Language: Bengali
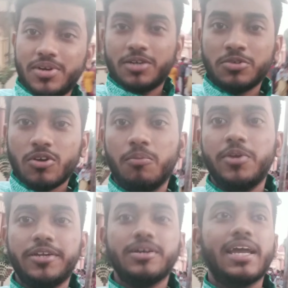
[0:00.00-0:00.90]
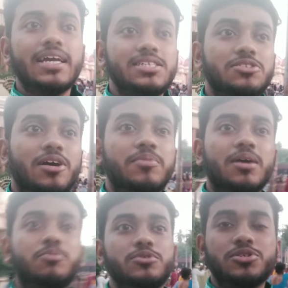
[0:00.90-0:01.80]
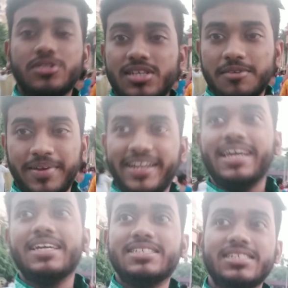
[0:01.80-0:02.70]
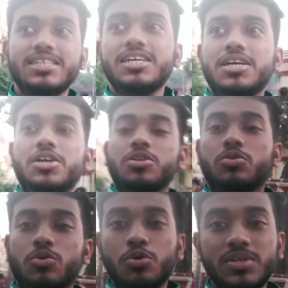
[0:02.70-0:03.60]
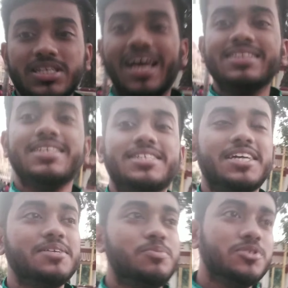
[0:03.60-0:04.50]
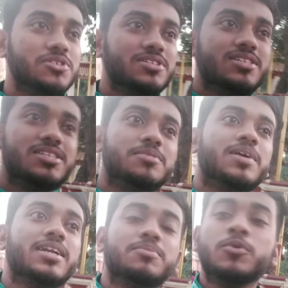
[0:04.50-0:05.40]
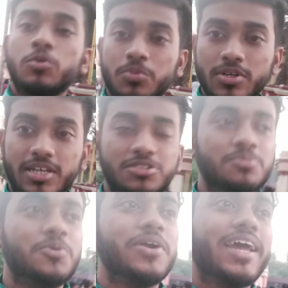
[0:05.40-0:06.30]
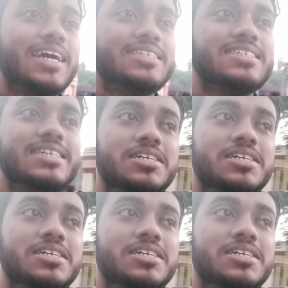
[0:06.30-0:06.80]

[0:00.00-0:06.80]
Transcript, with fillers: দেবা এখন কমপ্লিট হয়ে গেছে তো আমরা পুজো দিয়ে বেরিয়ে গেছি তো খুবই শান্তির সাথে পুজো দিয়েছি মানে মন পুরো একদম ভরে গেছে